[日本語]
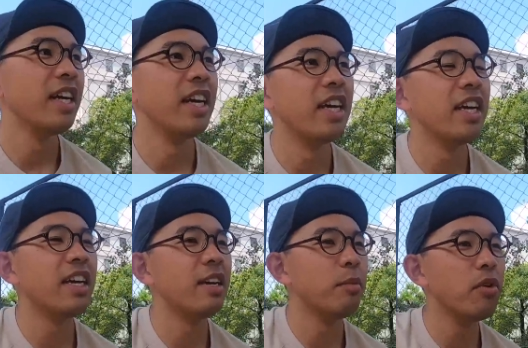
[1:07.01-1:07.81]

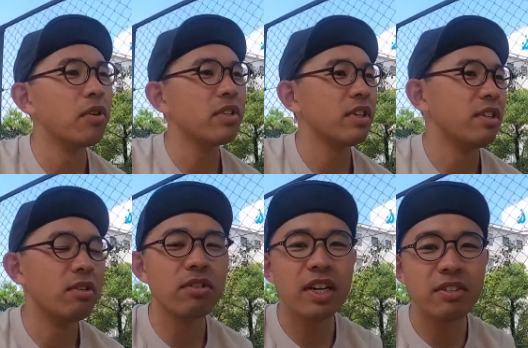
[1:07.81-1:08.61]
えー、もう
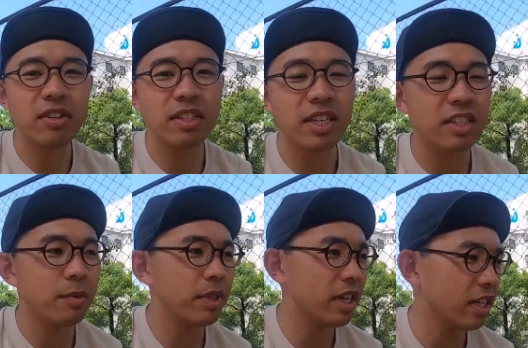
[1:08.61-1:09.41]
ロングライドで使って
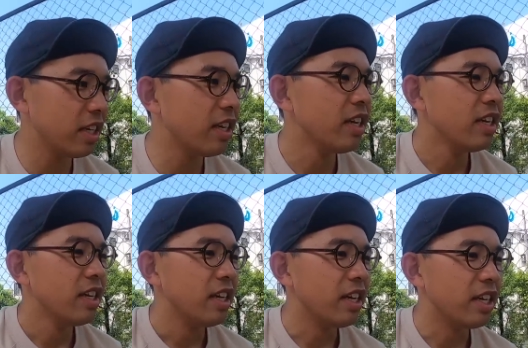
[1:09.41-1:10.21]
みたり、
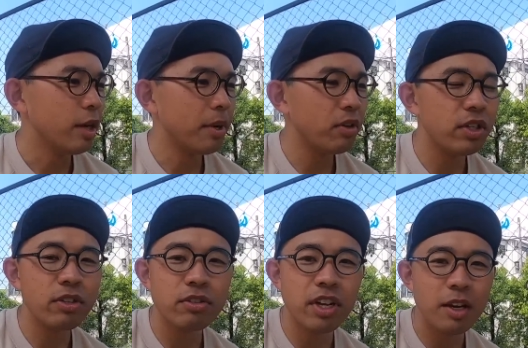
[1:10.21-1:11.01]
えー、山の
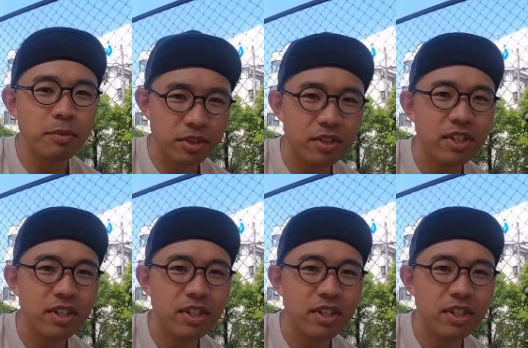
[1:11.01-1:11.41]
ヒルクライム